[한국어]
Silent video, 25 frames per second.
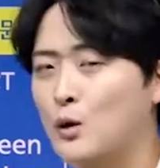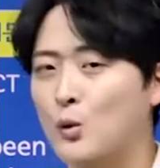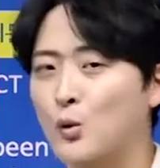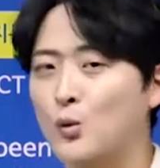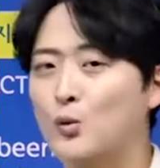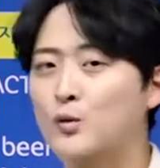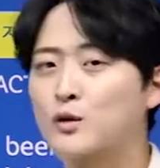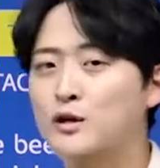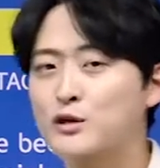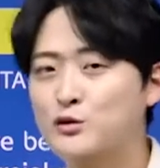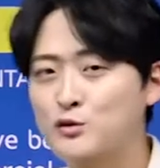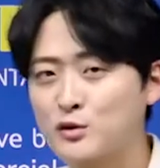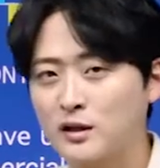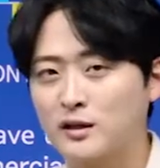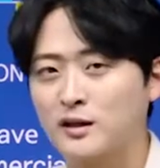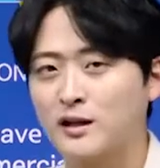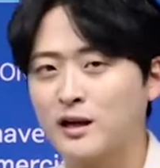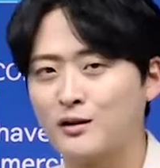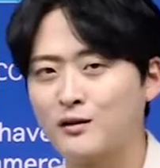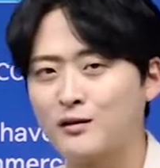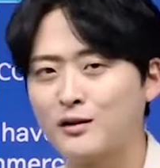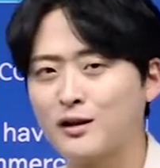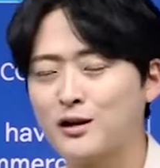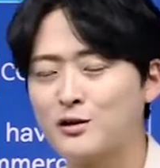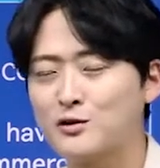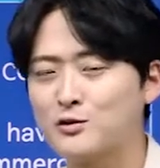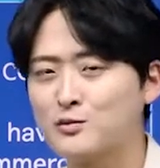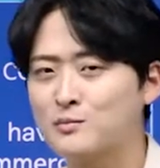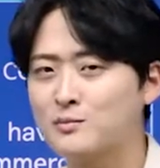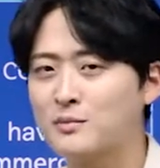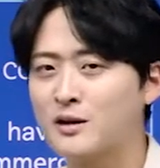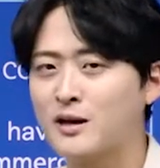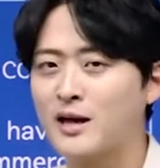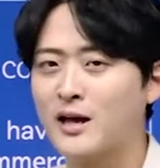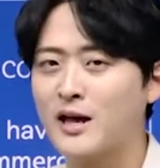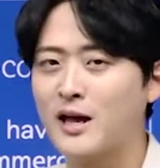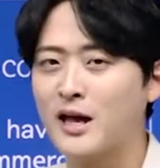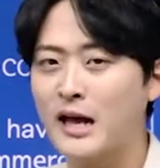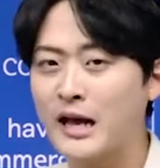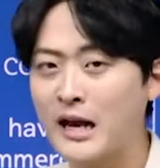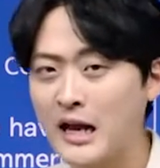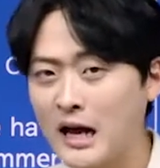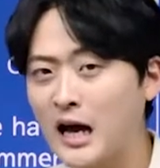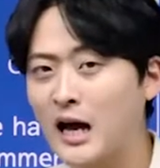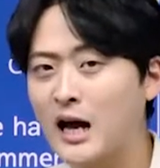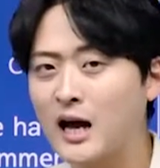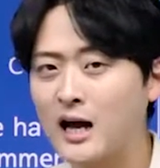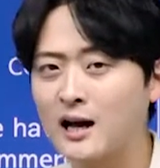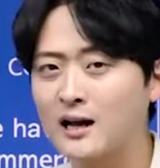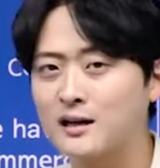올릴 수 있다. 그러니까 좀
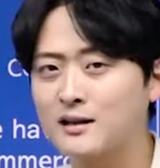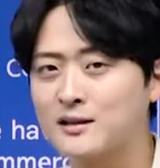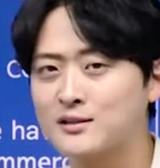해라.